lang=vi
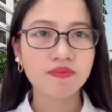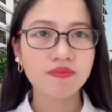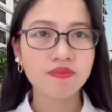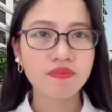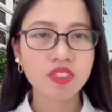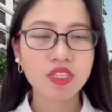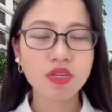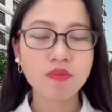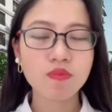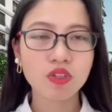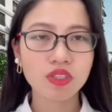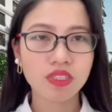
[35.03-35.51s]

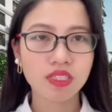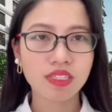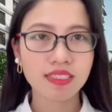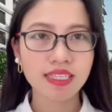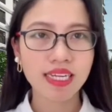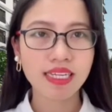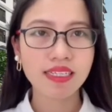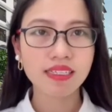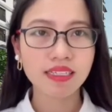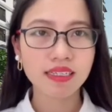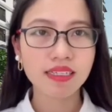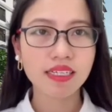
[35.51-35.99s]
trước một thời
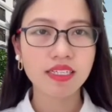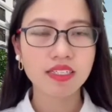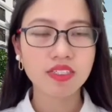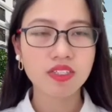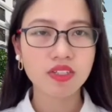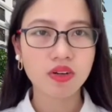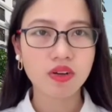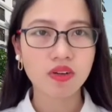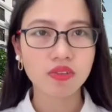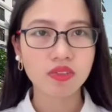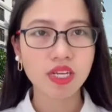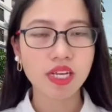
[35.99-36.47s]
gian nhất định,
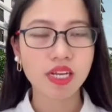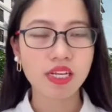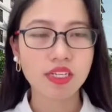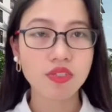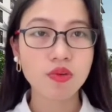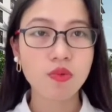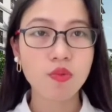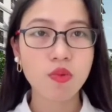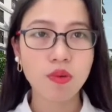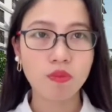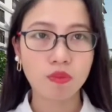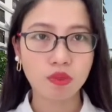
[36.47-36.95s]
cho có thể là
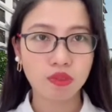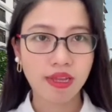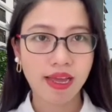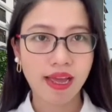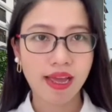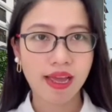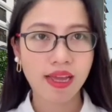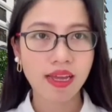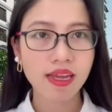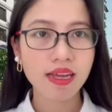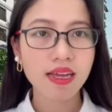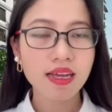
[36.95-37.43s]
trong khoảng một
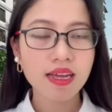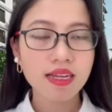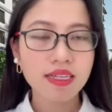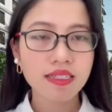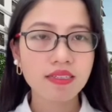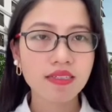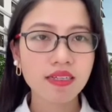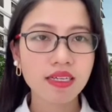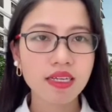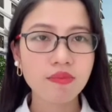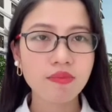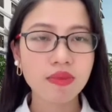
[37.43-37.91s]
tháng
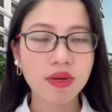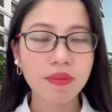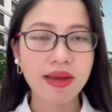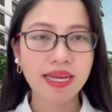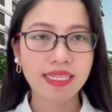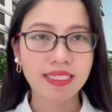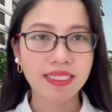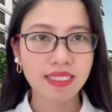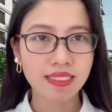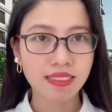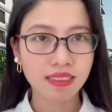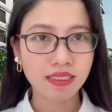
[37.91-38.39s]
trước khi mở
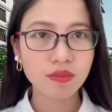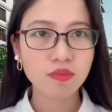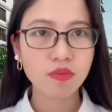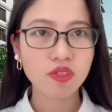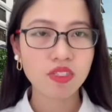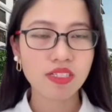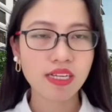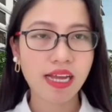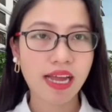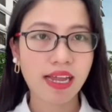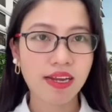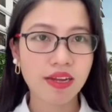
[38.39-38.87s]
bán chính thức một
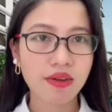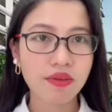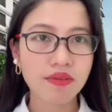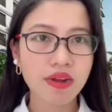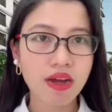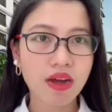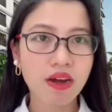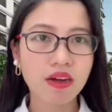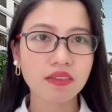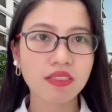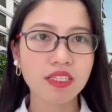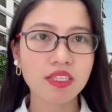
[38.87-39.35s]
dự án nào
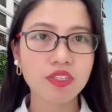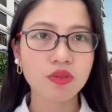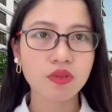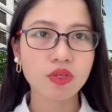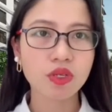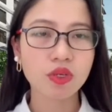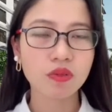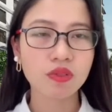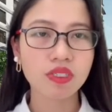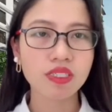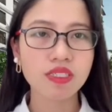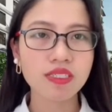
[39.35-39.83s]
đó, thì chủ
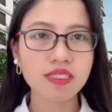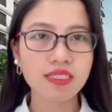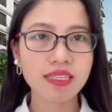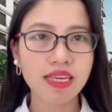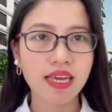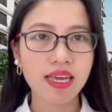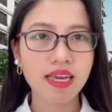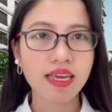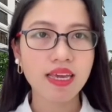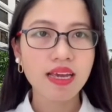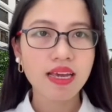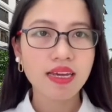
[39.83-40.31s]
đầu tư
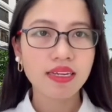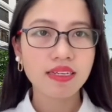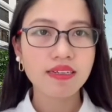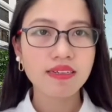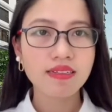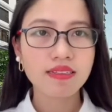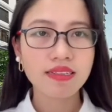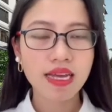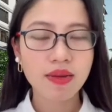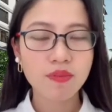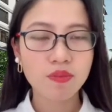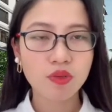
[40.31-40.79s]
sẽ
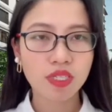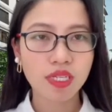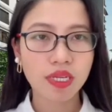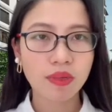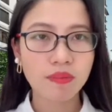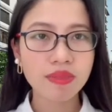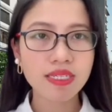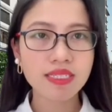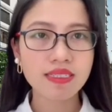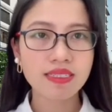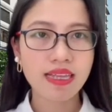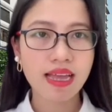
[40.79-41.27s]
đưa ra một cái
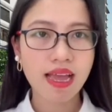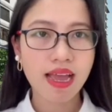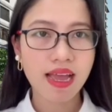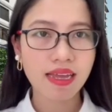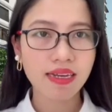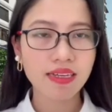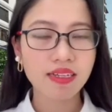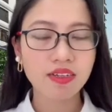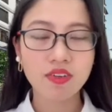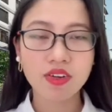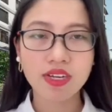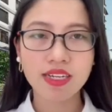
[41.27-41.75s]
mức giá
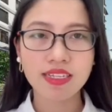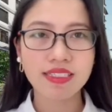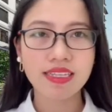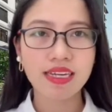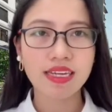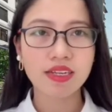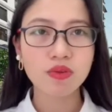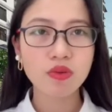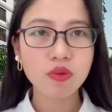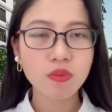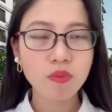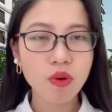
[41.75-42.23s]
được gọi là
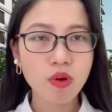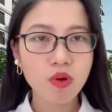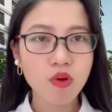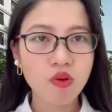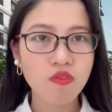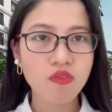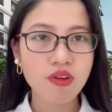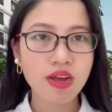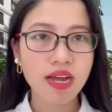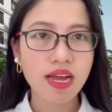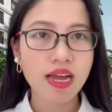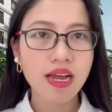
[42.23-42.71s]
giá rumo,
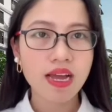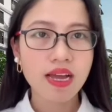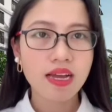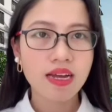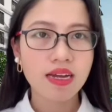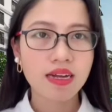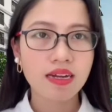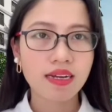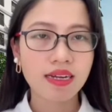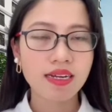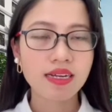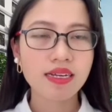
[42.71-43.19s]
và
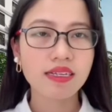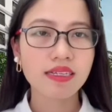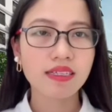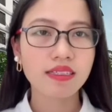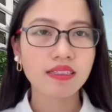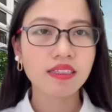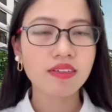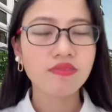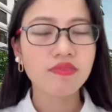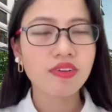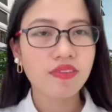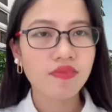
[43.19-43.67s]
các
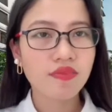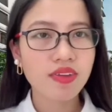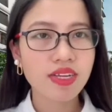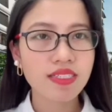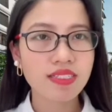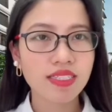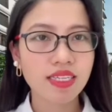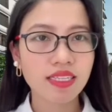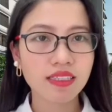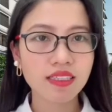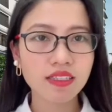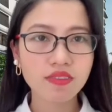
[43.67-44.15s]
tư vấn
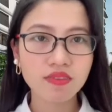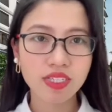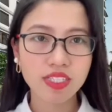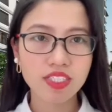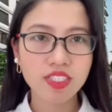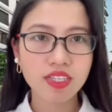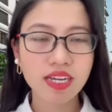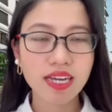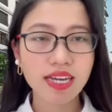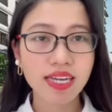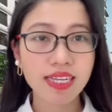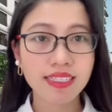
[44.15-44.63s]
viên sẽ tư vấn
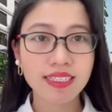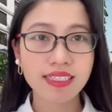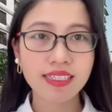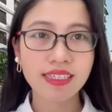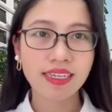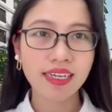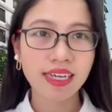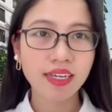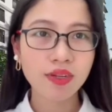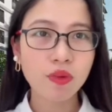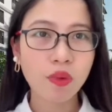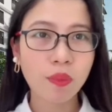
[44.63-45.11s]
cho các anh chị
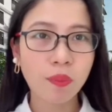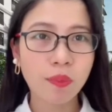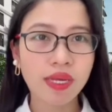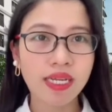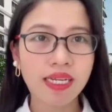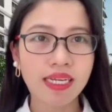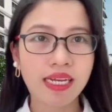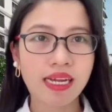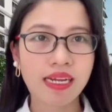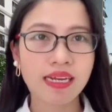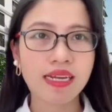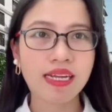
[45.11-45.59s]
khách của
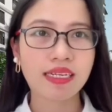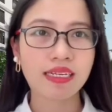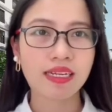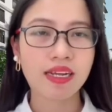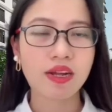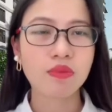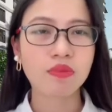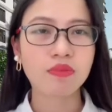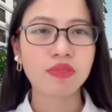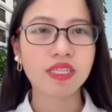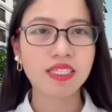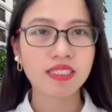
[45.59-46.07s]
mình là đặt
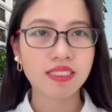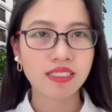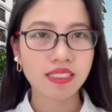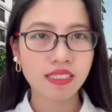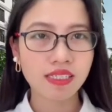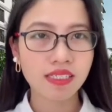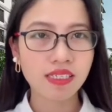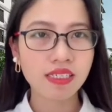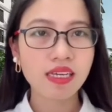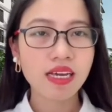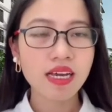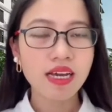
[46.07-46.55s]
cọc thiện
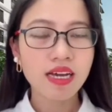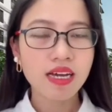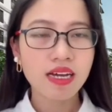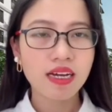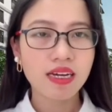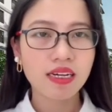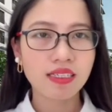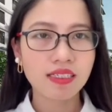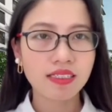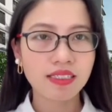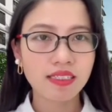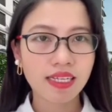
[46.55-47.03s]
chí
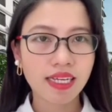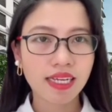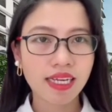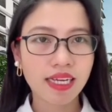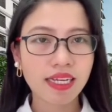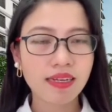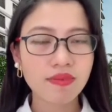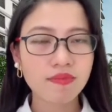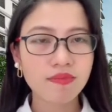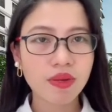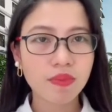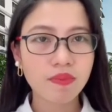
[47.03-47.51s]
những cái
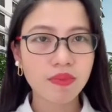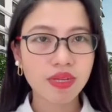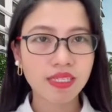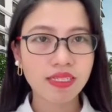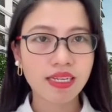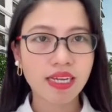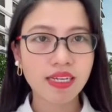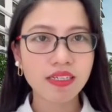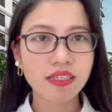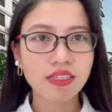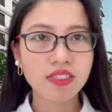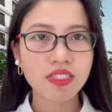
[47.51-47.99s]
căn mà mình
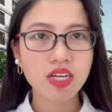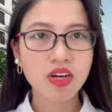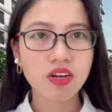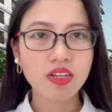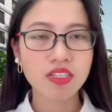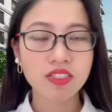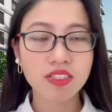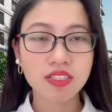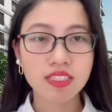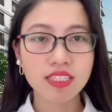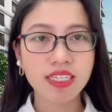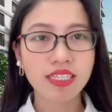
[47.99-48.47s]
đã được
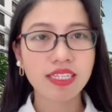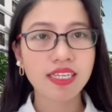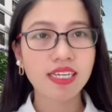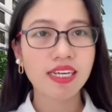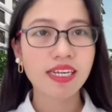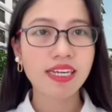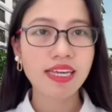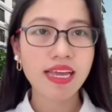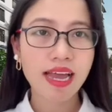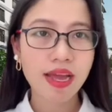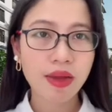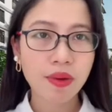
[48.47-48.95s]
chọn dựa trên cái
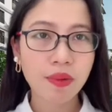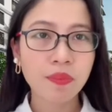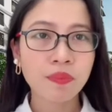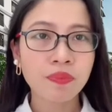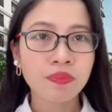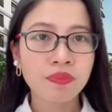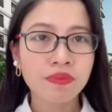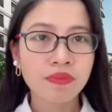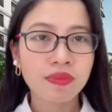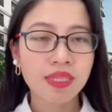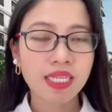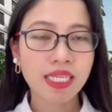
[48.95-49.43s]
layout.
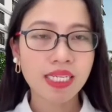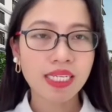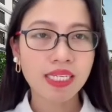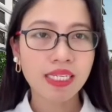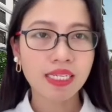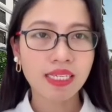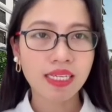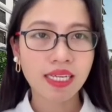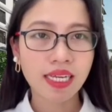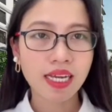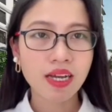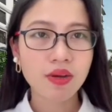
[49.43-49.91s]

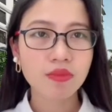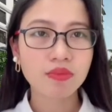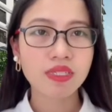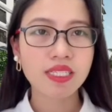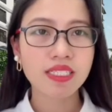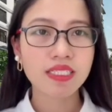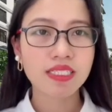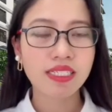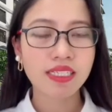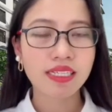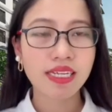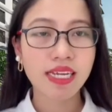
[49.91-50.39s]
Thì cái cọc
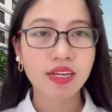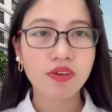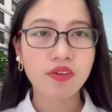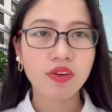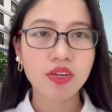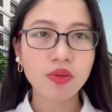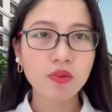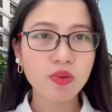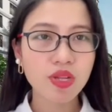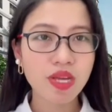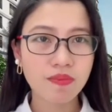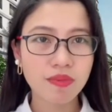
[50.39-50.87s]
thiện chí này có
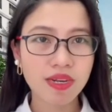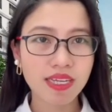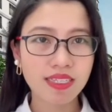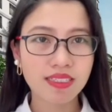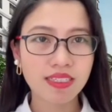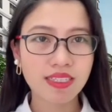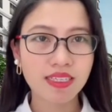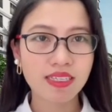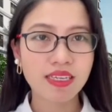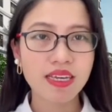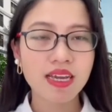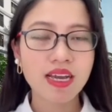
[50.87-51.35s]
ưu điểm là
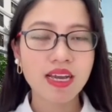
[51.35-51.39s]
gì?